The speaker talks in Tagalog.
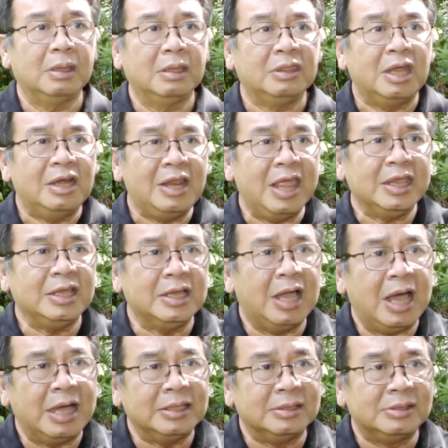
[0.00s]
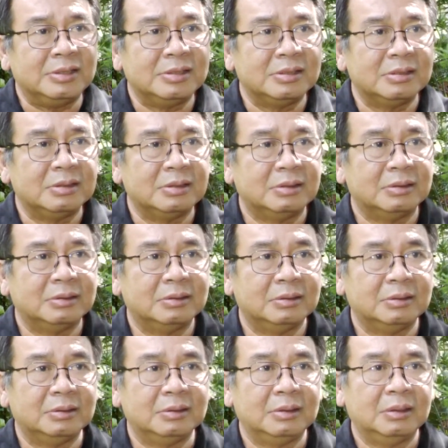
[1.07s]
They're like gods.
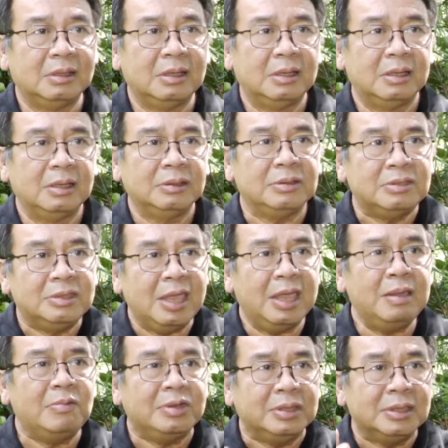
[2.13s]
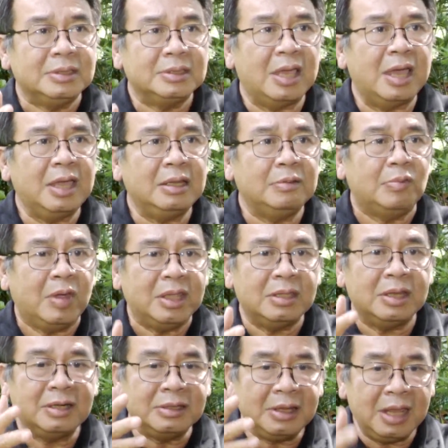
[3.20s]
Today, we decide
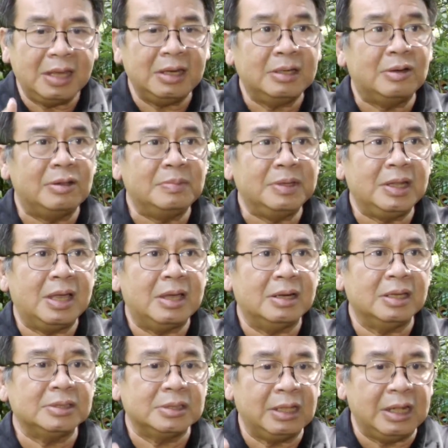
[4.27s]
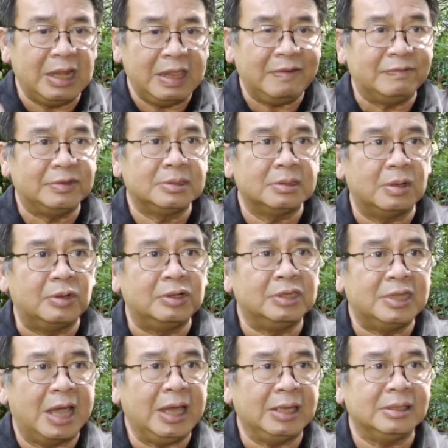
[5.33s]
whether Neri Colmenares lives or
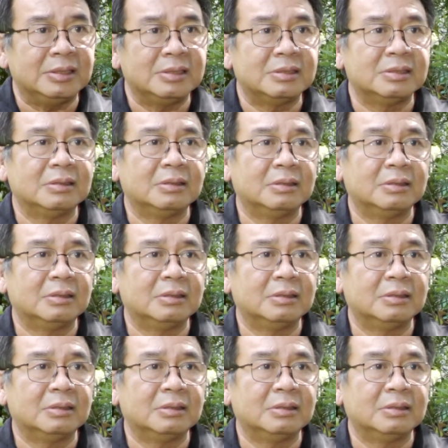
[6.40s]
dies.